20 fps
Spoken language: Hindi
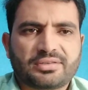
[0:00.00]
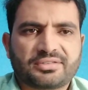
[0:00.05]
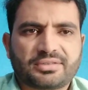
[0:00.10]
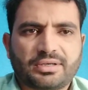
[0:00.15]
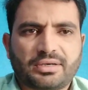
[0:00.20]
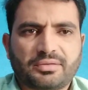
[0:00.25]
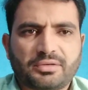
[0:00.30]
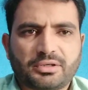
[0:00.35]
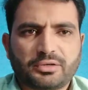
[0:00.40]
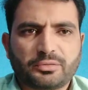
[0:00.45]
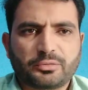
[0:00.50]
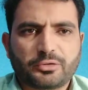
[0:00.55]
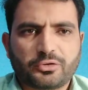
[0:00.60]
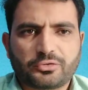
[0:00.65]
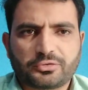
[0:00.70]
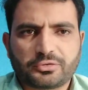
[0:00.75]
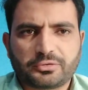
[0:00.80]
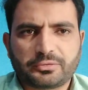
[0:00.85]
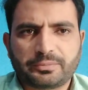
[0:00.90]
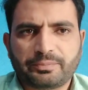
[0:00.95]
असलम
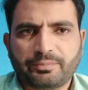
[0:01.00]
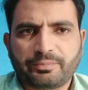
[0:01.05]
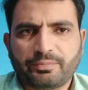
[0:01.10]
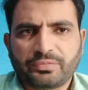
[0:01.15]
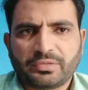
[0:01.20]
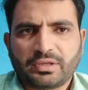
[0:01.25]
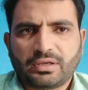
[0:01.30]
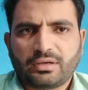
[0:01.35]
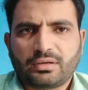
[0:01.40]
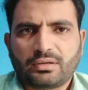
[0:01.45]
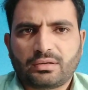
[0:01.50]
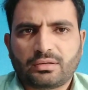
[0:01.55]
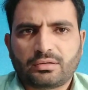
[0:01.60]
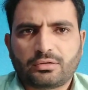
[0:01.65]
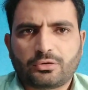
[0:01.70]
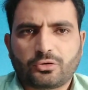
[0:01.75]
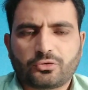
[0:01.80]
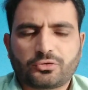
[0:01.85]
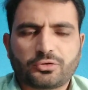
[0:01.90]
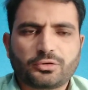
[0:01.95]
दोस्तों
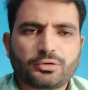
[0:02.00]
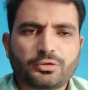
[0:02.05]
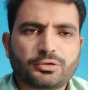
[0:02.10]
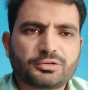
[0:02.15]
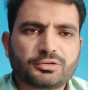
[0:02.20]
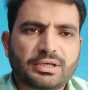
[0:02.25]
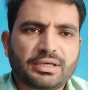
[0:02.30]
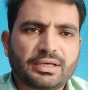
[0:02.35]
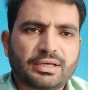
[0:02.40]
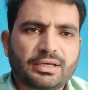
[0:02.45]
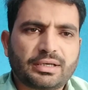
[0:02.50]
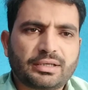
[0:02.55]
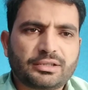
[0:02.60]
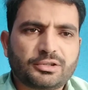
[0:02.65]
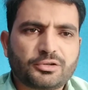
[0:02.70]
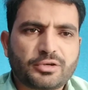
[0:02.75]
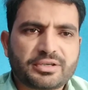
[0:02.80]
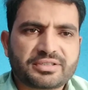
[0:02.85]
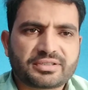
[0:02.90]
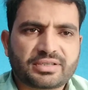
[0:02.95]
दोस्तों जो है
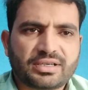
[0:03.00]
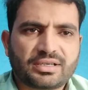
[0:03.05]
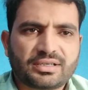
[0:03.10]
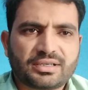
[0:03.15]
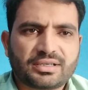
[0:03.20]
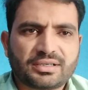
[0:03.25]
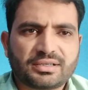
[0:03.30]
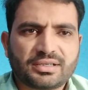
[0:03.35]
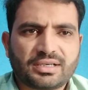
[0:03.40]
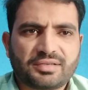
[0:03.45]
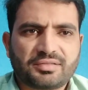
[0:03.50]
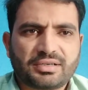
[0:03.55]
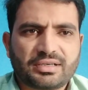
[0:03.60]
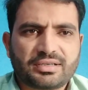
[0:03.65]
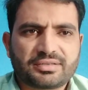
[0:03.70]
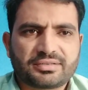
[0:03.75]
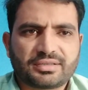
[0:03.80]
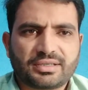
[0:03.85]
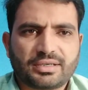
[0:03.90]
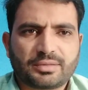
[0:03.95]
यूएस काटन के
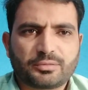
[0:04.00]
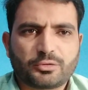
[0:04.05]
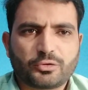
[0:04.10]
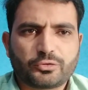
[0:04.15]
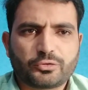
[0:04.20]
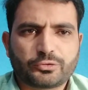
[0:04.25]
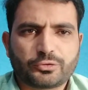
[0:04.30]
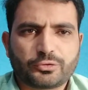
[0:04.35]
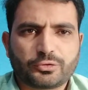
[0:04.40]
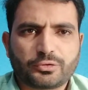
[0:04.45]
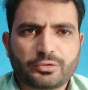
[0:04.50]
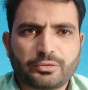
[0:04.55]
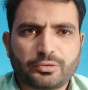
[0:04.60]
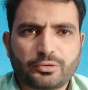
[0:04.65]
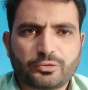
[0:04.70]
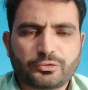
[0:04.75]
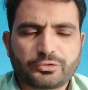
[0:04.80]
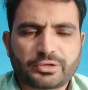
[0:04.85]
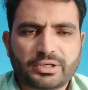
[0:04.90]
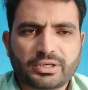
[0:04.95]
हवाले से आप दोस्तों को
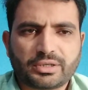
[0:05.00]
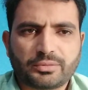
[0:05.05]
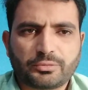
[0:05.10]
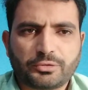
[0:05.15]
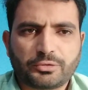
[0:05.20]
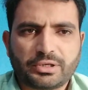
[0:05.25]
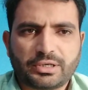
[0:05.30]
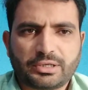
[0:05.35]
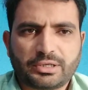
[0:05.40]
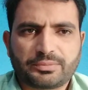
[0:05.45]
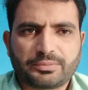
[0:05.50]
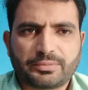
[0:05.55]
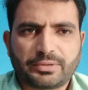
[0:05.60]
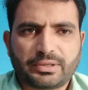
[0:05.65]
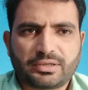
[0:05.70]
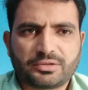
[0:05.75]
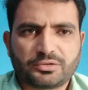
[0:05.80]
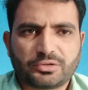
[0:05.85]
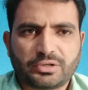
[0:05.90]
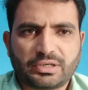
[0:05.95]
रोज़ाना बुनियाद
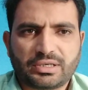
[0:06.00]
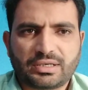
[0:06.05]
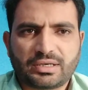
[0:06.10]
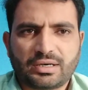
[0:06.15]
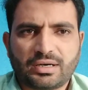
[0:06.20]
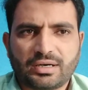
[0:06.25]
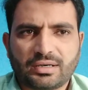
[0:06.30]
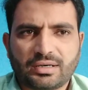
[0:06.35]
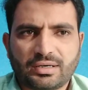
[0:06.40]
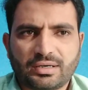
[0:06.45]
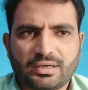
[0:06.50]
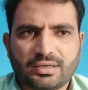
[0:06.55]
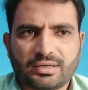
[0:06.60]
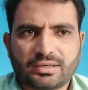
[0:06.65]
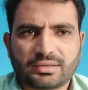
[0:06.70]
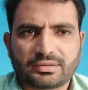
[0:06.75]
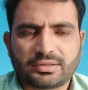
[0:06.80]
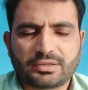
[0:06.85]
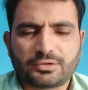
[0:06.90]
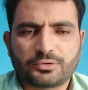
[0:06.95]
पर जो है आगाह
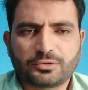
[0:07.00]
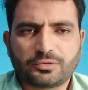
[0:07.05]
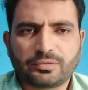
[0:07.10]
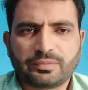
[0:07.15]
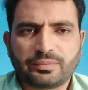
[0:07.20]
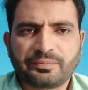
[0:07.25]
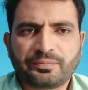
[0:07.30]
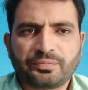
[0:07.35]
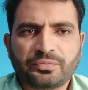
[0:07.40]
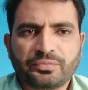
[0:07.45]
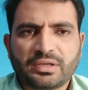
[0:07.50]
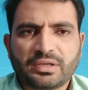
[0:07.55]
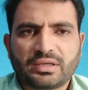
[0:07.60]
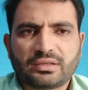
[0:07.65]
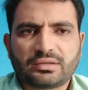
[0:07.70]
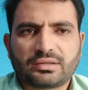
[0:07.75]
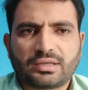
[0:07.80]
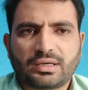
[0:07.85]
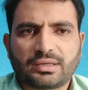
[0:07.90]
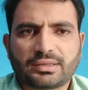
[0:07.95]
रखता हूँ
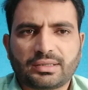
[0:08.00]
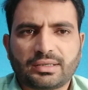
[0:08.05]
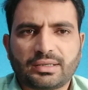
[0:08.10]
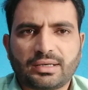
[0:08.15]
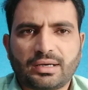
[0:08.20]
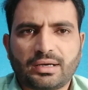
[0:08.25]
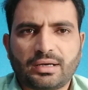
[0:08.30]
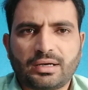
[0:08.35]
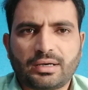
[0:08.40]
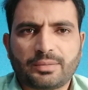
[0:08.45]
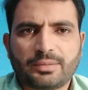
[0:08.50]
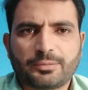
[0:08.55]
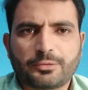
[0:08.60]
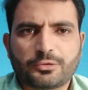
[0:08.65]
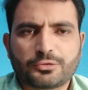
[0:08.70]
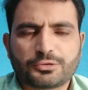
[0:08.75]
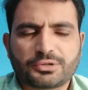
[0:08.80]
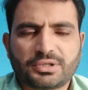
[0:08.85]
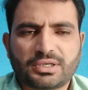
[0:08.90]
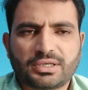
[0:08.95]
ताकि आप
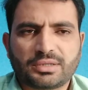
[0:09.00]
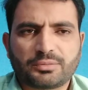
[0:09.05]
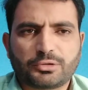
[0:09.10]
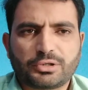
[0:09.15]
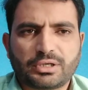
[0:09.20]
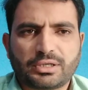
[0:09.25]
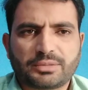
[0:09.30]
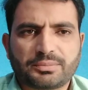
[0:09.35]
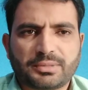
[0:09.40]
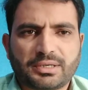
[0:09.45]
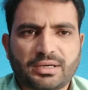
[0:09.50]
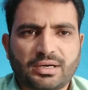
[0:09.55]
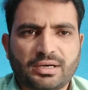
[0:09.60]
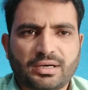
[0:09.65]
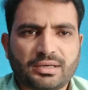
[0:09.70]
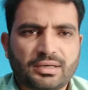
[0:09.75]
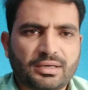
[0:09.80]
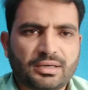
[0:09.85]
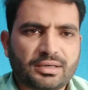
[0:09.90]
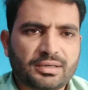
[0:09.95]
रोज़ाना बुनियाद पर
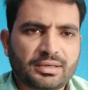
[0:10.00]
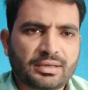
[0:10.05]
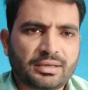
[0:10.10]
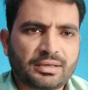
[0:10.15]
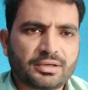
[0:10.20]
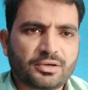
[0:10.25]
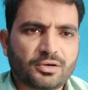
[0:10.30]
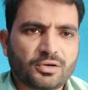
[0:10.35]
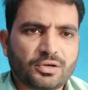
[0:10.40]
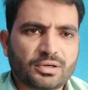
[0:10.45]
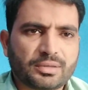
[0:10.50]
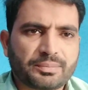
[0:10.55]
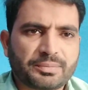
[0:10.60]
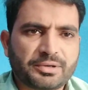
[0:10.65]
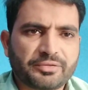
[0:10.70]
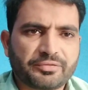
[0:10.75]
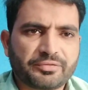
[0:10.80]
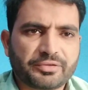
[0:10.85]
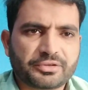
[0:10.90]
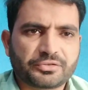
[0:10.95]
आगाह रहें और
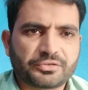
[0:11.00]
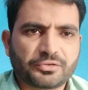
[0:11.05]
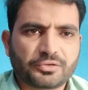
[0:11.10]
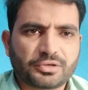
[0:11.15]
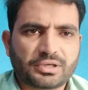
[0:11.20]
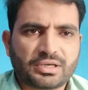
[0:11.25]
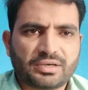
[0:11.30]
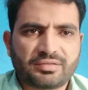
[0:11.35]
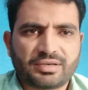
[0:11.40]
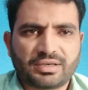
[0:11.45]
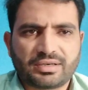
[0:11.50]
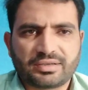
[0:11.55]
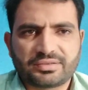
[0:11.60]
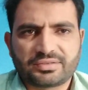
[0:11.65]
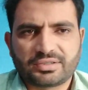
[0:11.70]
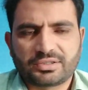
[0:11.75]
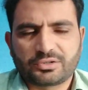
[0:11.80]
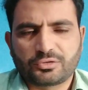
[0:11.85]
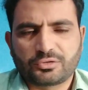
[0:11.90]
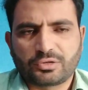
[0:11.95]
अपने फसलों के हवाले
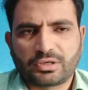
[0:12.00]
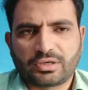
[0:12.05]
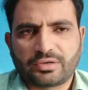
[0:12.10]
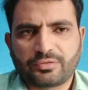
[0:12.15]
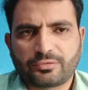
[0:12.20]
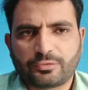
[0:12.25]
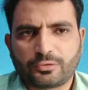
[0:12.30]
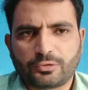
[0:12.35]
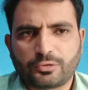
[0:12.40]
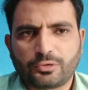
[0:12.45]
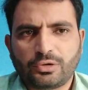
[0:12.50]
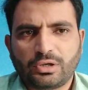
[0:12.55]
से जो है वो